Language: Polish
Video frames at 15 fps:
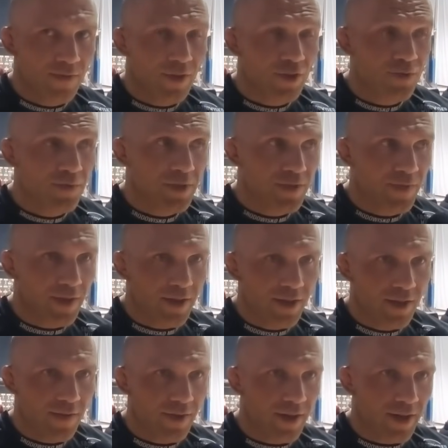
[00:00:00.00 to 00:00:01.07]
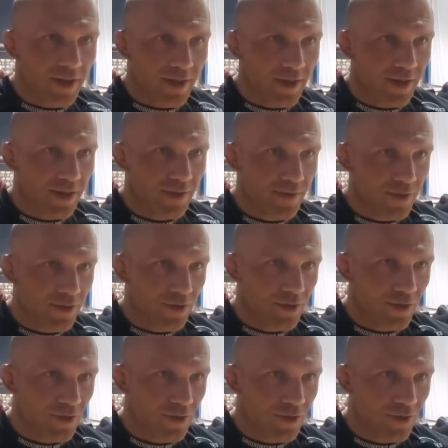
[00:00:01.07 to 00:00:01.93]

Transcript: Wiesz, my z walki na walkę teraz, więc,